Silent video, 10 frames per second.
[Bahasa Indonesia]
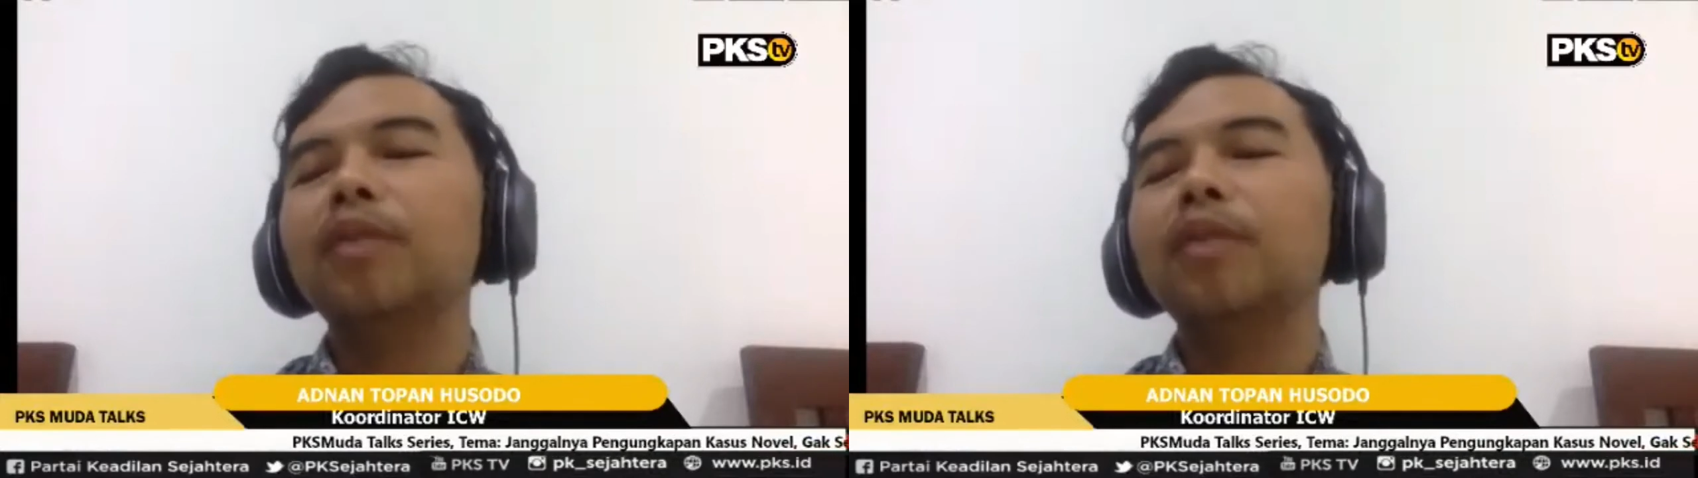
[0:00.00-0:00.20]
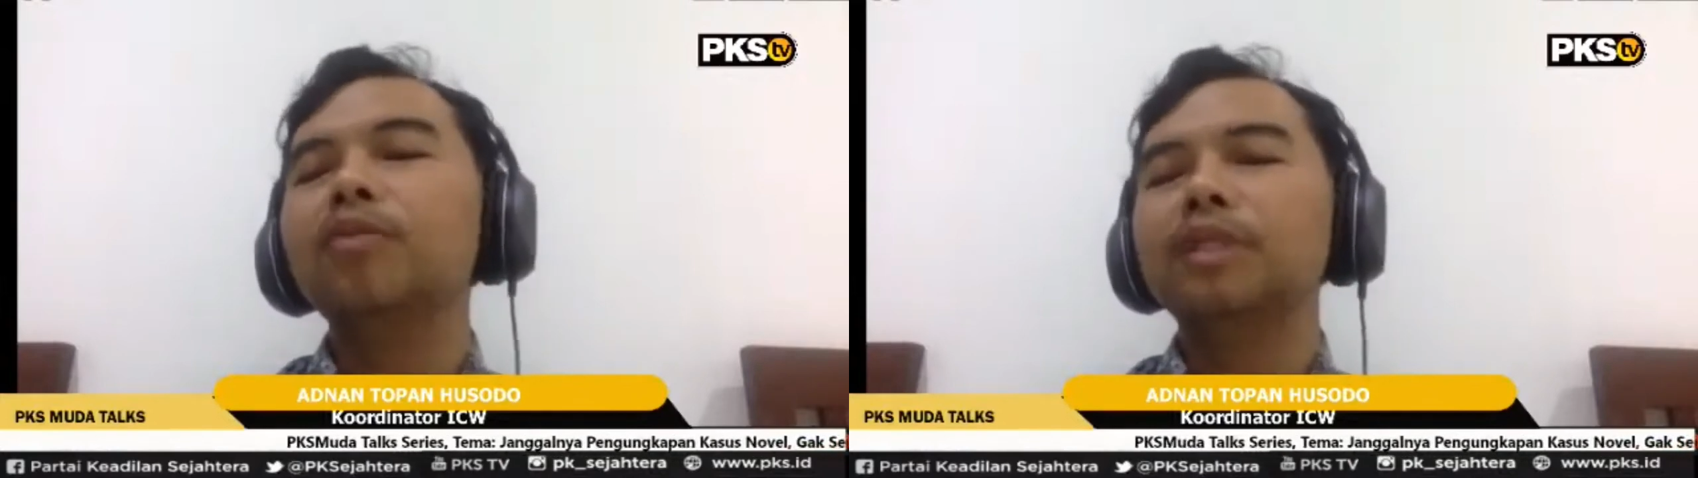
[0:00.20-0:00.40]

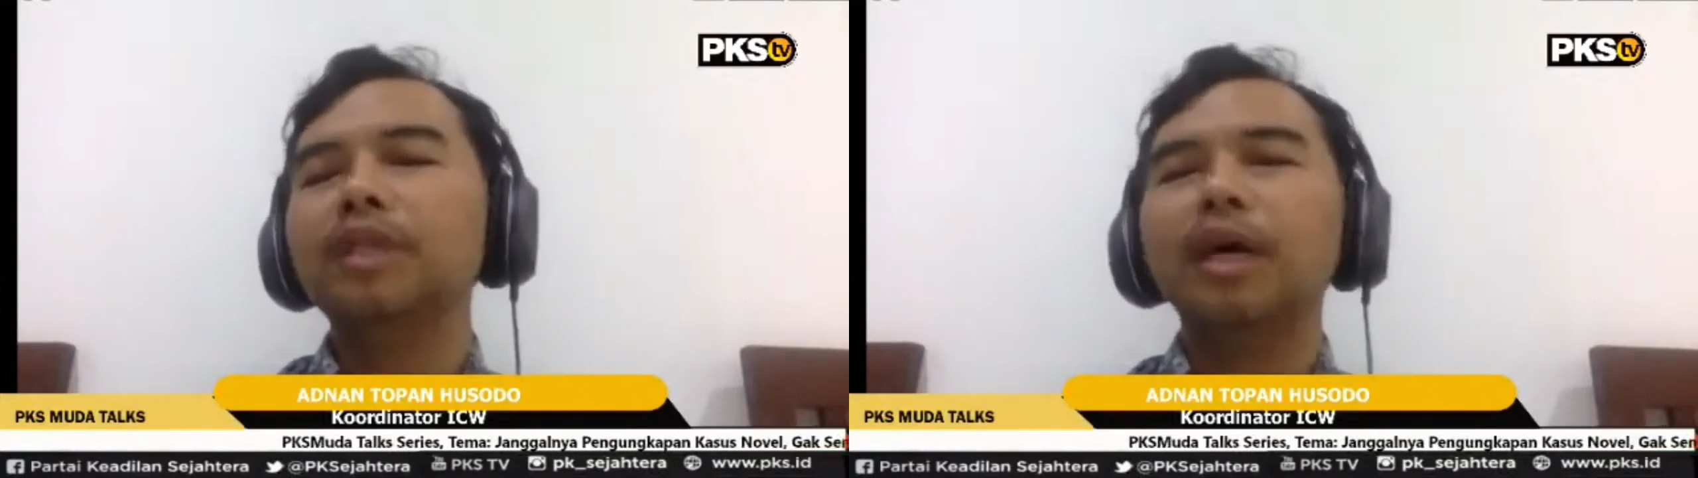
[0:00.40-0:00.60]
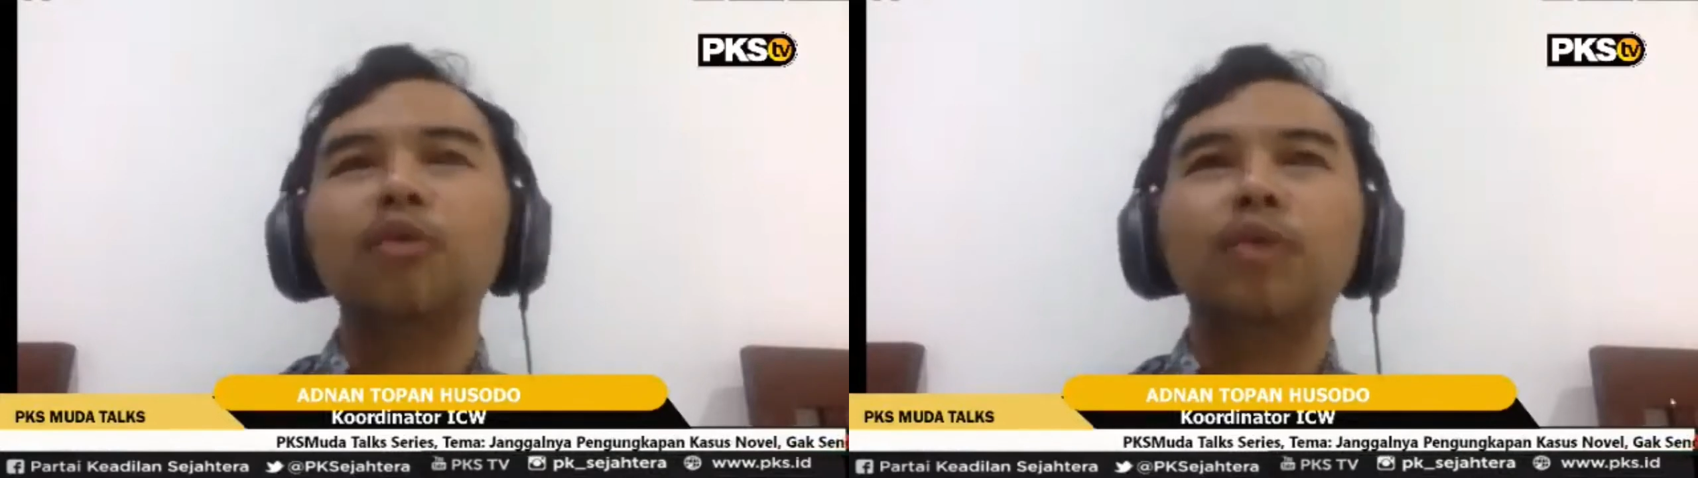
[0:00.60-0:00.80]
satu
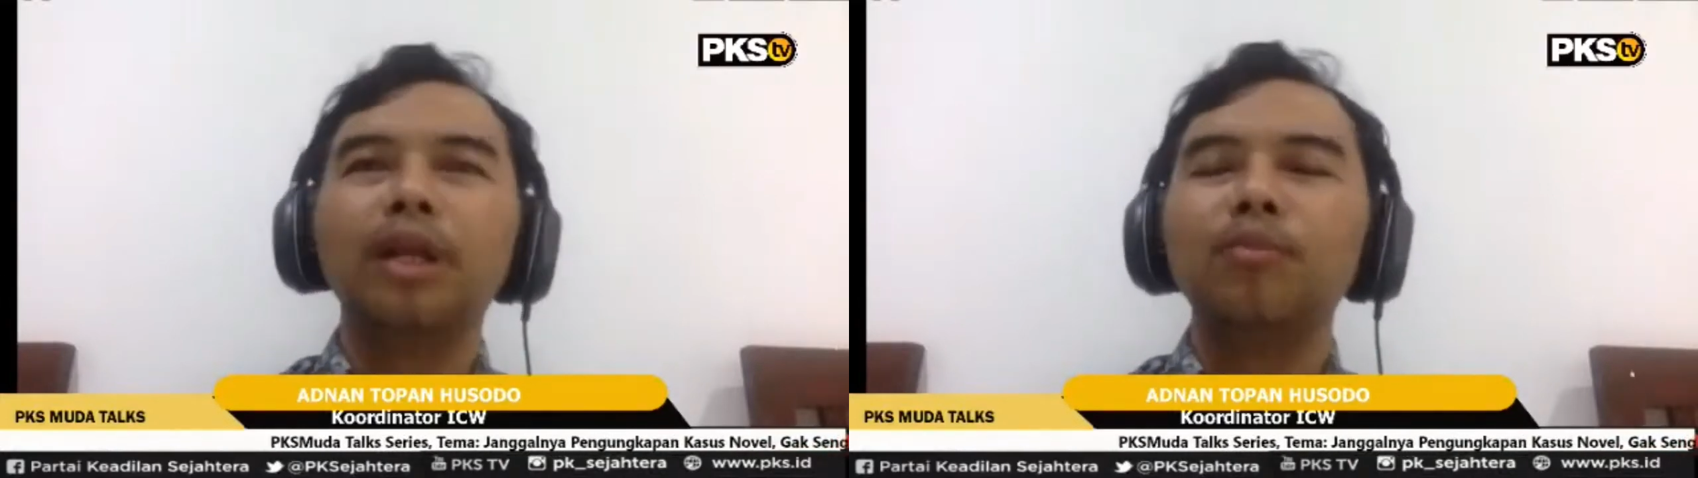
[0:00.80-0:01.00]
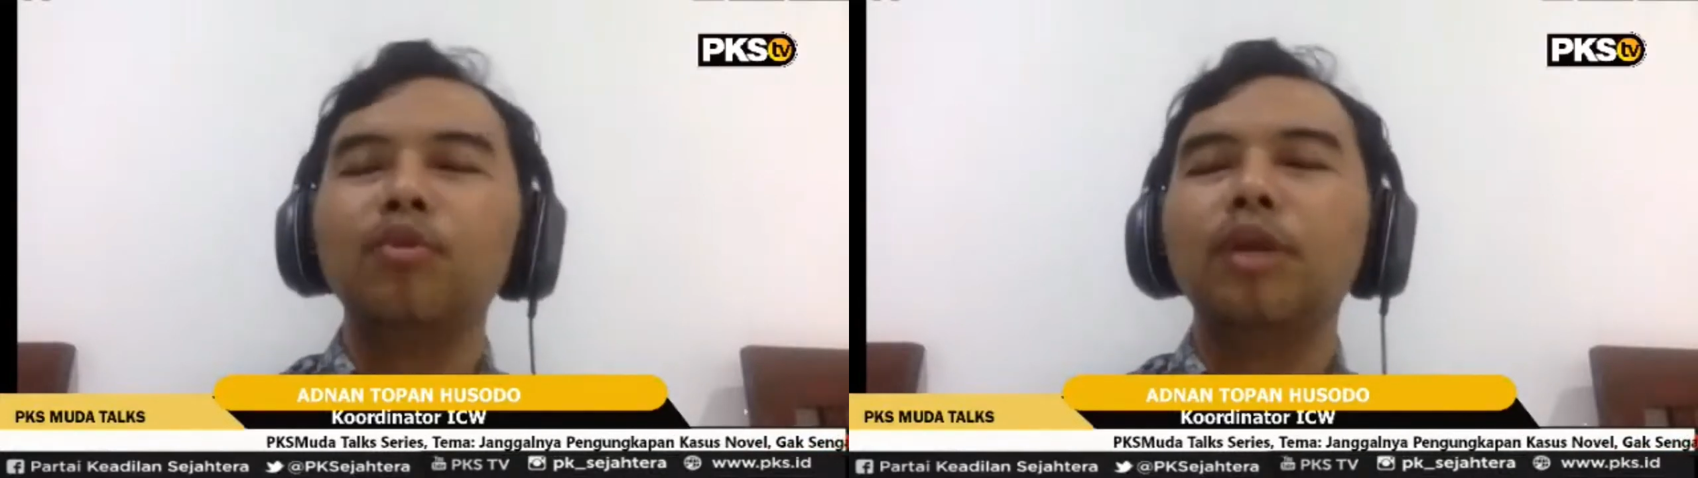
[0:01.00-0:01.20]
sejak
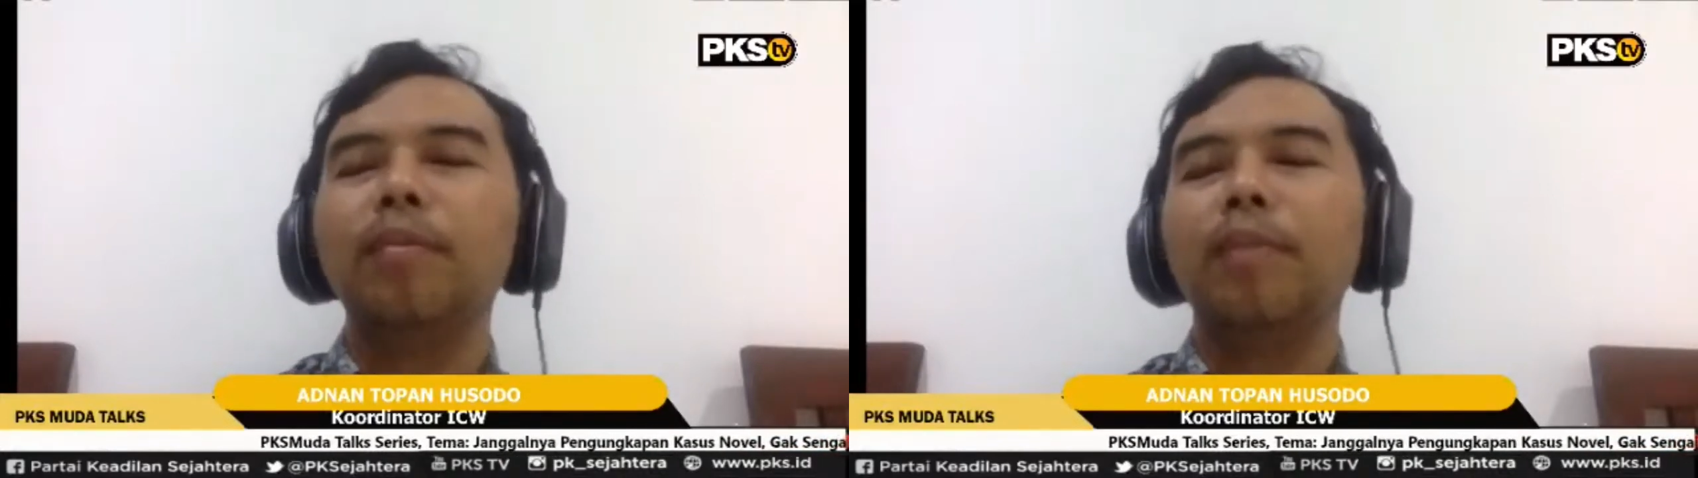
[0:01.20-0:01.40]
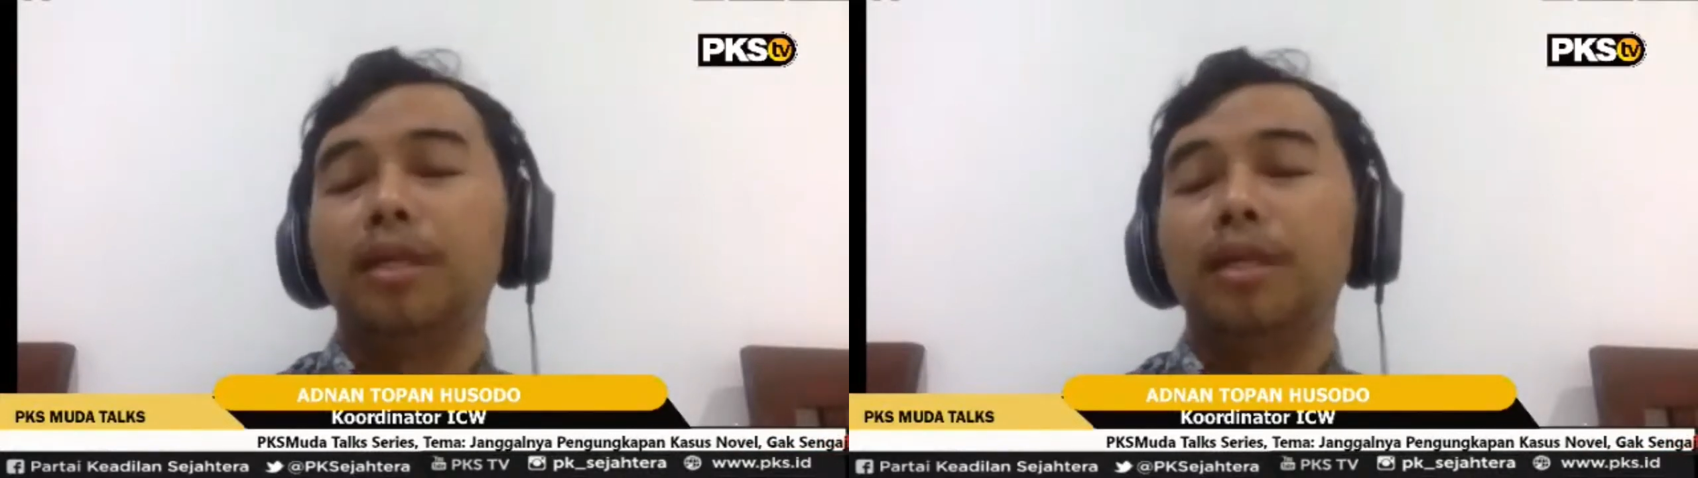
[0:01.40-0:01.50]
2016